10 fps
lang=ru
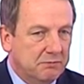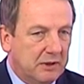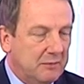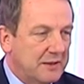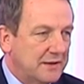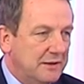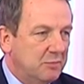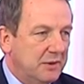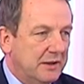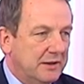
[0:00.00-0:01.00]
КАМАЗы не
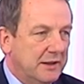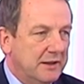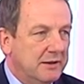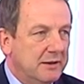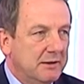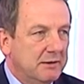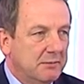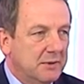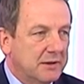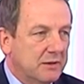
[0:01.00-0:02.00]
пригоняли,
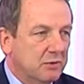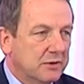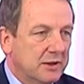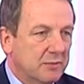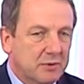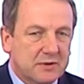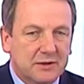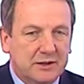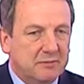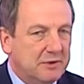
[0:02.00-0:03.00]
мы отработали
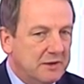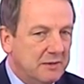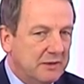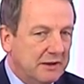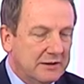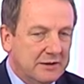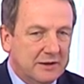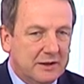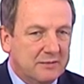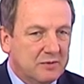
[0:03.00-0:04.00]
просто теми, теми
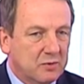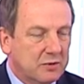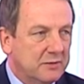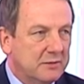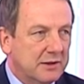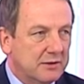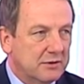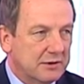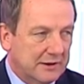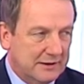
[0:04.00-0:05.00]
контейнерами, урнами,
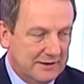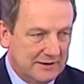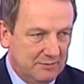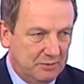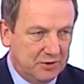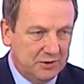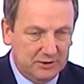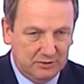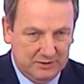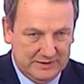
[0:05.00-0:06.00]
которые находились на
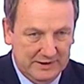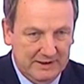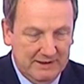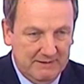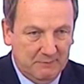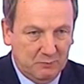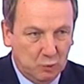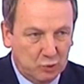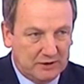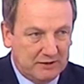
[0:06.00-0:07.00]
площади. То есть
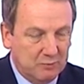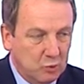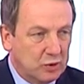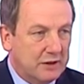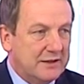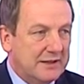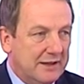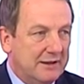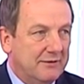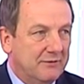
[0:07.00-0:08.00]
мусора, мусора
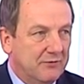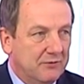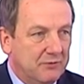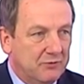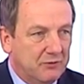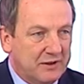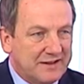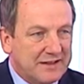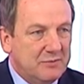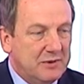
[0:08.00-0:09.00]
стало в,
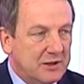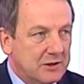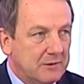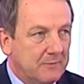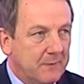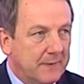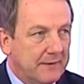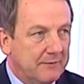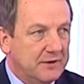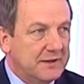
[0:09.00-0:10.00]
разы меньше. Это
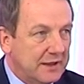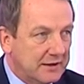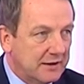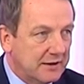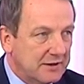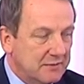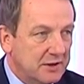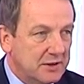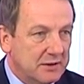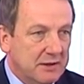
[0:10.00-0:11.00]
хорошая Десятки тенденция. раз
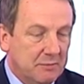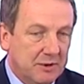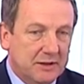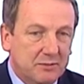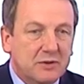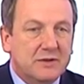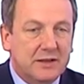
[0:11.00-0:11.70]
меньше. Это Поэтому точно.